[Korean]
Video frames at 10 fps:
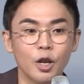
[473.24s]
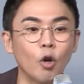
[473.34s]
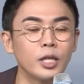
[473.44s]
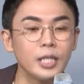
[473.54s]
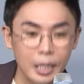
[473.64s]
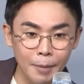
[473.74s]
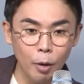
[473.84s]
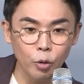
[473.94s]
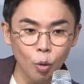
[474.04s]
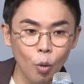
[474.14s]
여기는
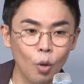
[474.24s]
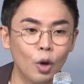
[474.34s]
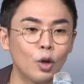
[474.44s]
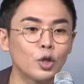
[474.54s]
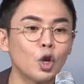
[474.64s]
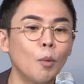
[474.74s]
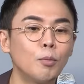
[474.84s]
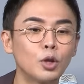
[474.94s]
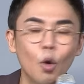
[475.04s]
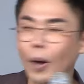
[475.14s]
이방원도
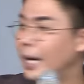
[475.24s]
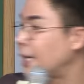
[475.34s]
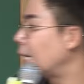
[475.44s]
처음부터 왕이